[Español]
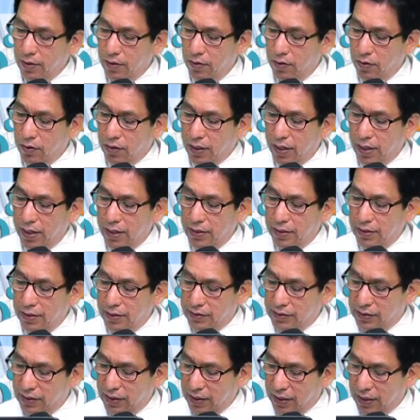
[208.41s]
Ok,
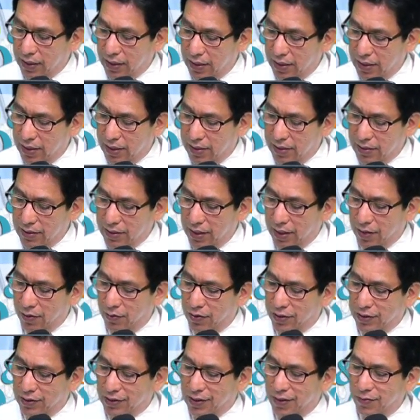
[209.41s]
dice que ya
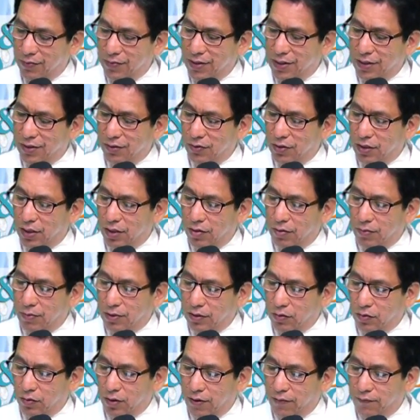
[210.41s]
nos está viendo, ya nos
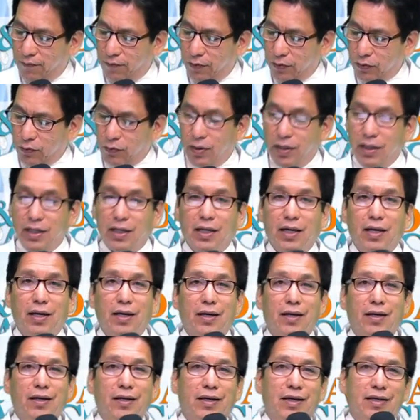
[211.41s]
mandó la foto ahí,
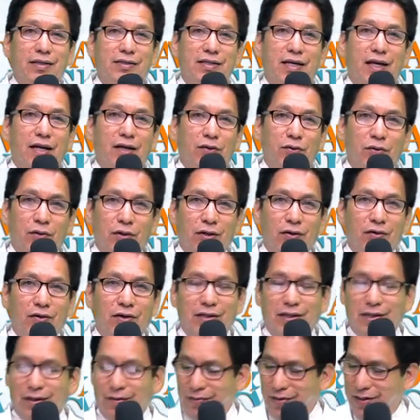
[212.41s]
que, es cierto que nos
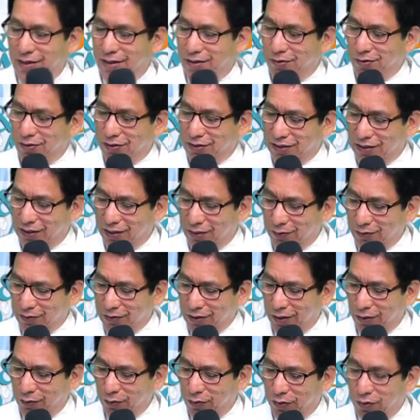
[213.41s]
está viendo. Así que un
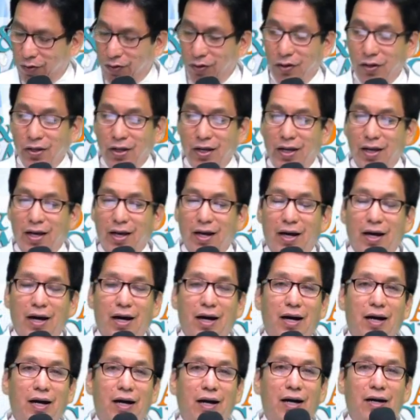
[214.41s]
saludo
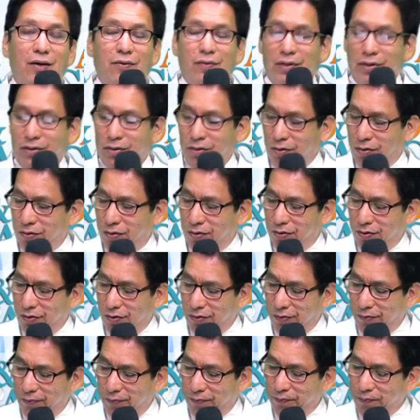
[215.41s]
a
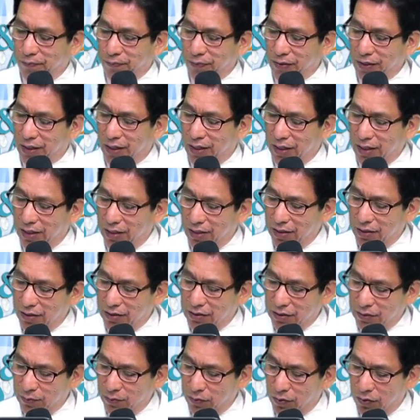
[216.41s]
nuestro
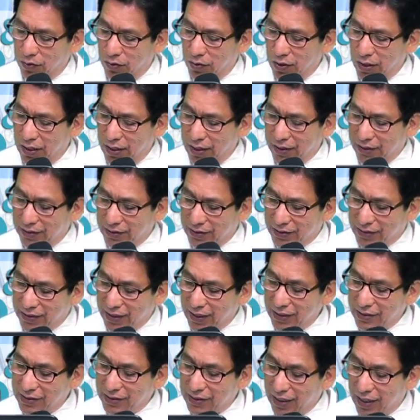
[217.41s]
queridísimo
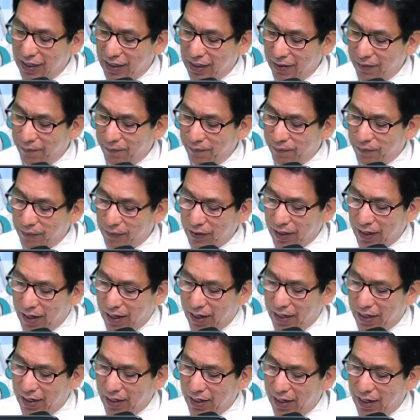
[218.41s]
César
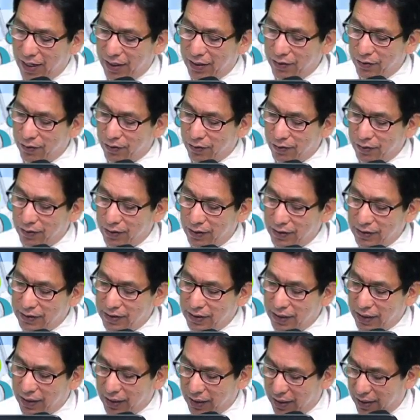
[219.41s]
Alejandro.
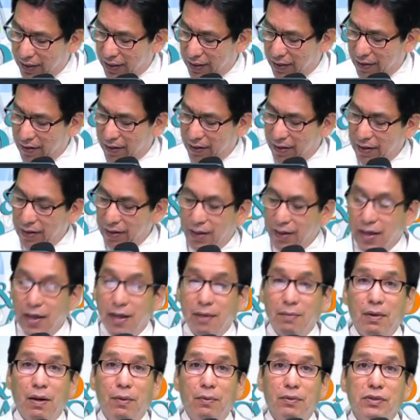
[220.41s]
Así es que
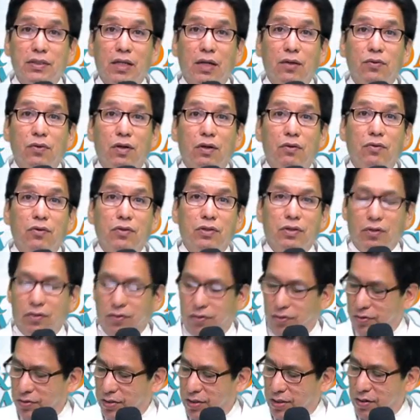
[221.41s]
enviamos saludos a
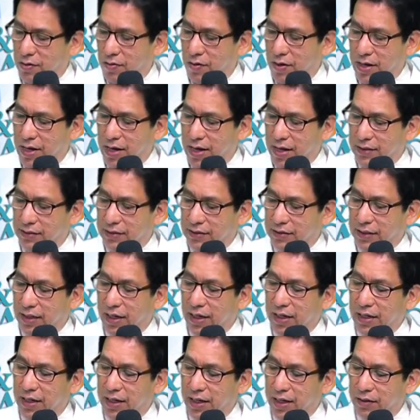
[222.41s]
nuestro hijo allá, César
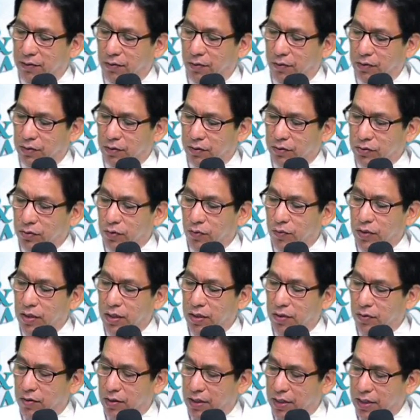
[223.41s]
Alejandro, nuestro
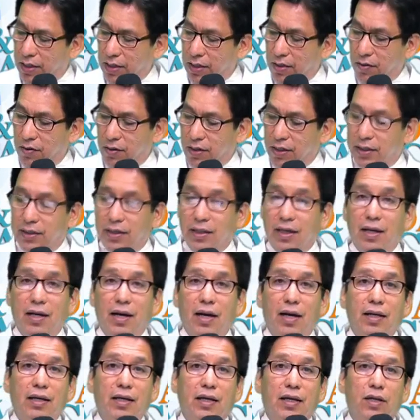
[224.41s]
sobrino querido que está
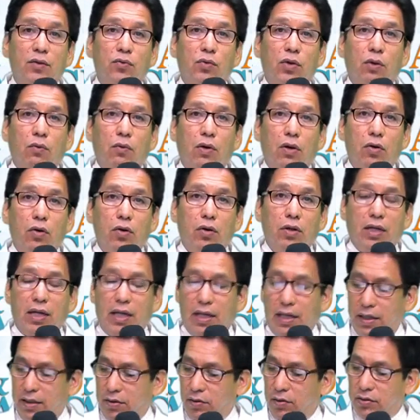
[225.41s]
allá en Quito, Ecuador,
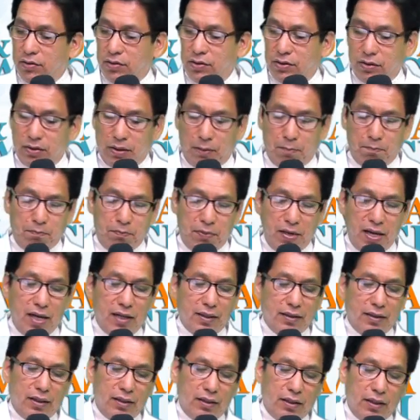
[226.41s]
que él nos
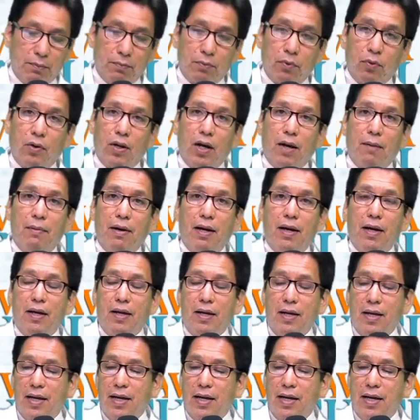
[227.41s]
pierde este programa.